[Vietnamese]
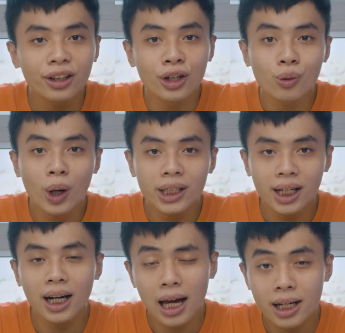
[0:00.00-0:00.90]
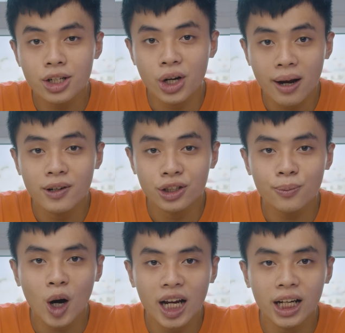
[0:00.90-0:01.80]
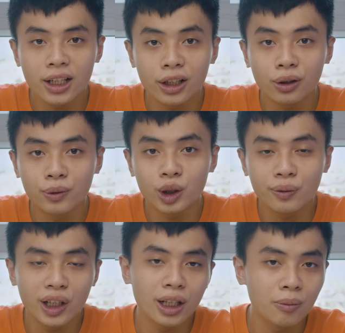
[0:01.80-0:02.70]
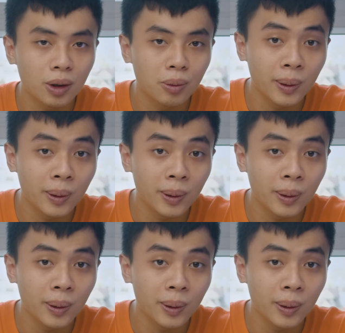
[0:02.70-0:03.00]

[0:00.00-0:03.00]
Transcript: đừng quên nhấn like share và subscribe kênh điện thoại vui tv để ủng hộ